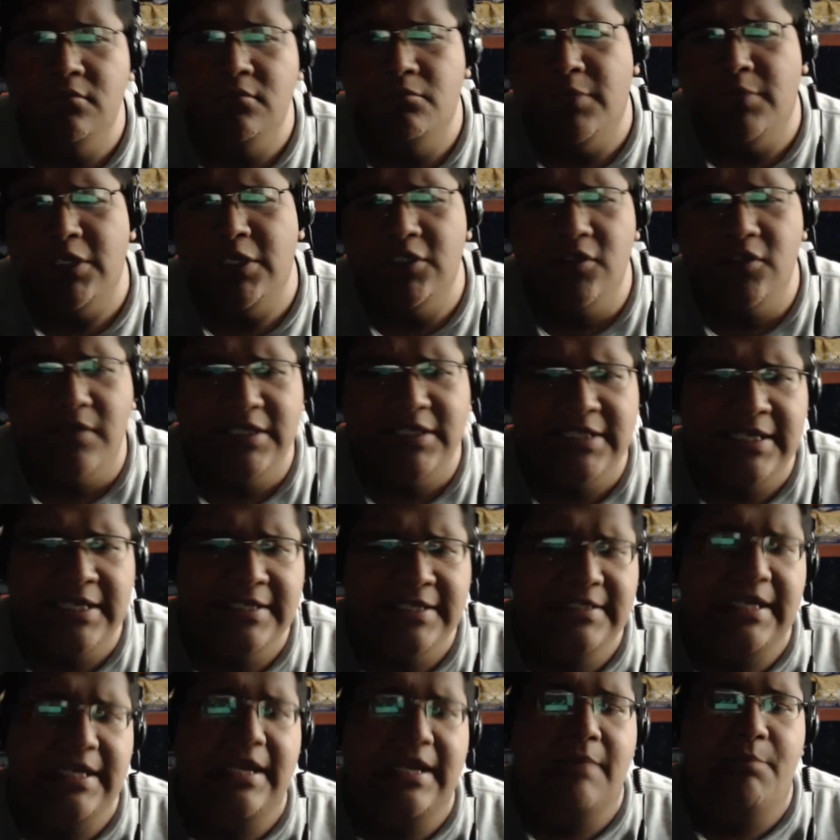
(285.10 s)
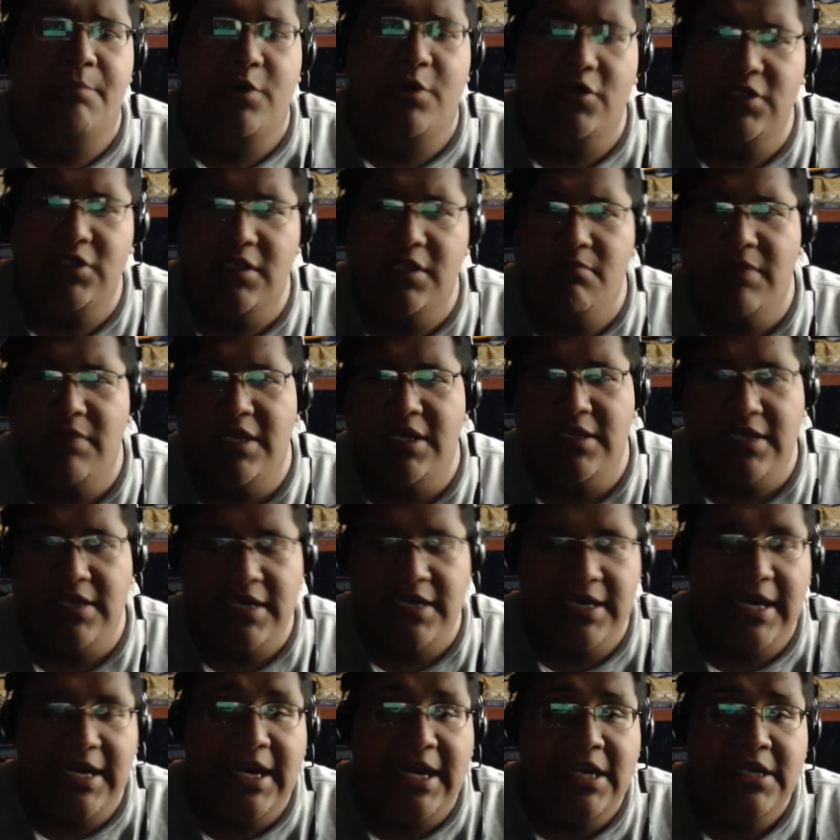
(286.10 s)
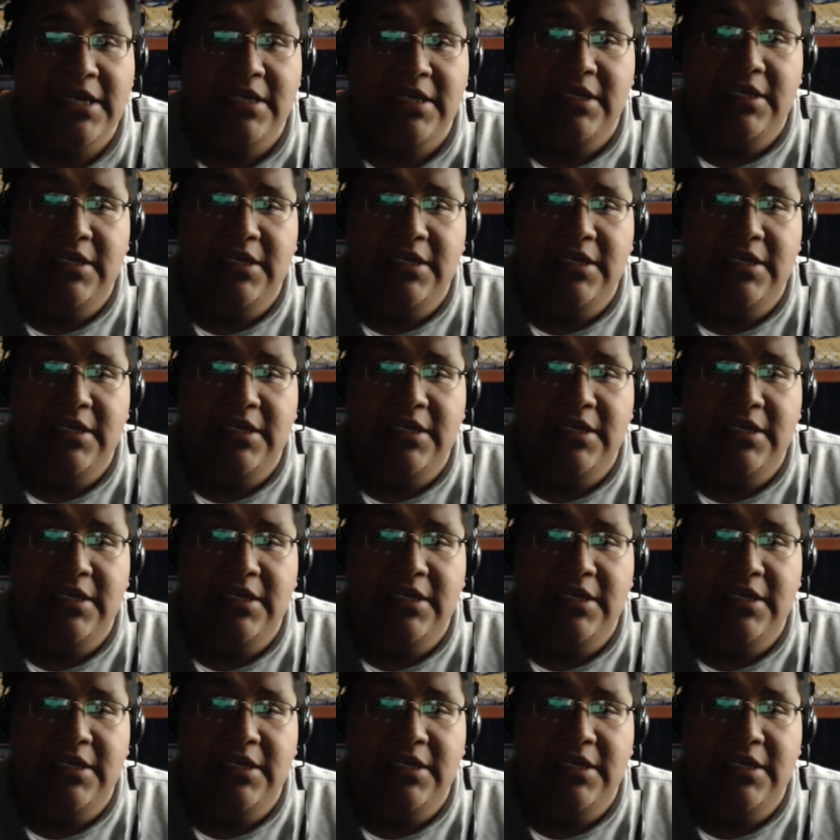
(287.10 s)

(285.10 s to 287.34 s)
Pero eso va a ser hasta la próxima entrega.